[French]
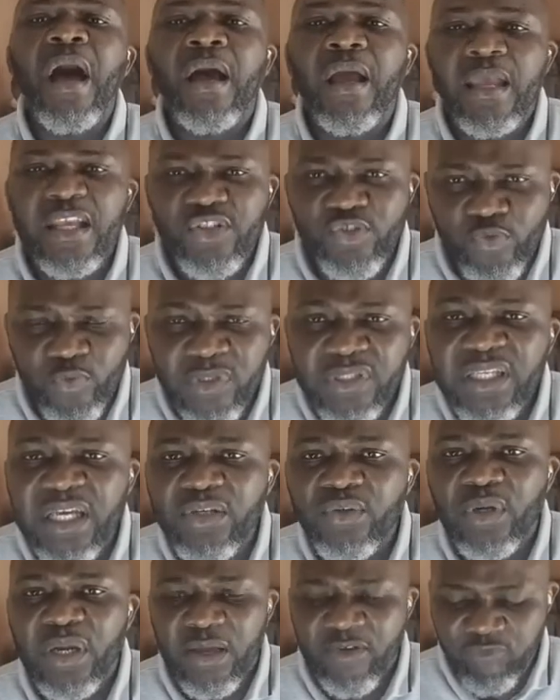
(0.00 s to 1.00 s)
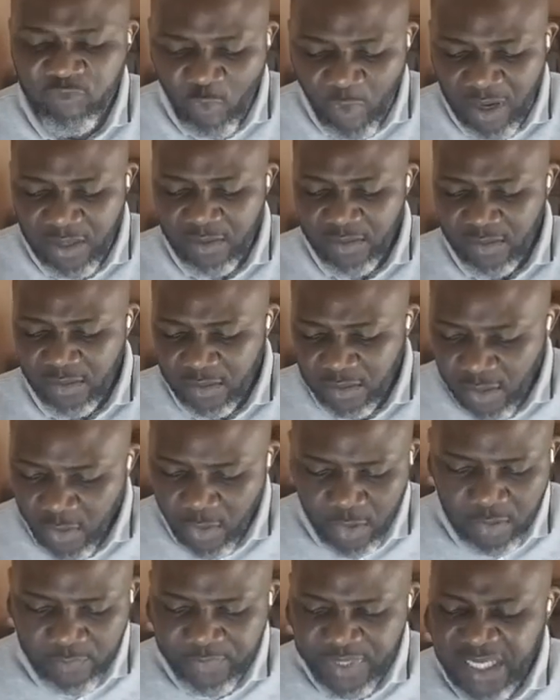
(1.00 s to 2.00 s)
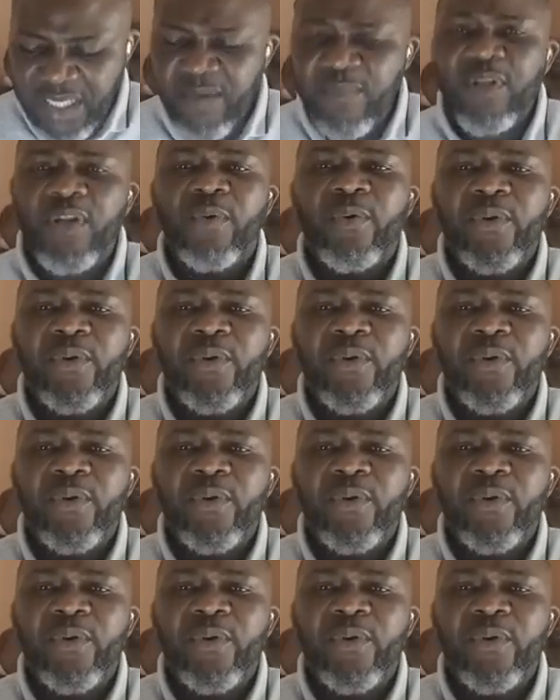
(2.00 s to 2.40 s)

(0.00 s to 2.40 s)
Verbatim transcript: un résultat de la foi. Oh, bien-aimé